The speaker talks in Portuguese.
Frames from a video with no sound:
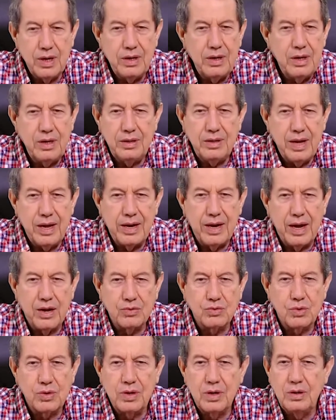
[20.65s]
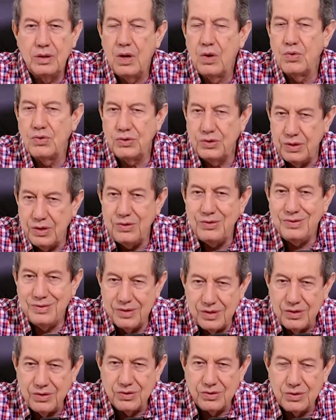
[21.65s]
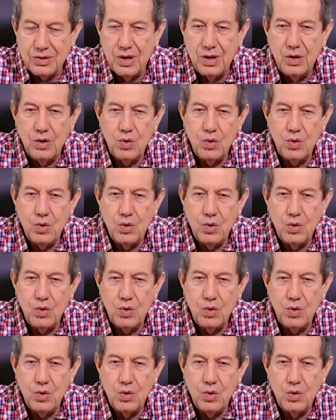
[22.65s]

é que interessa. O que Deus diz, diz.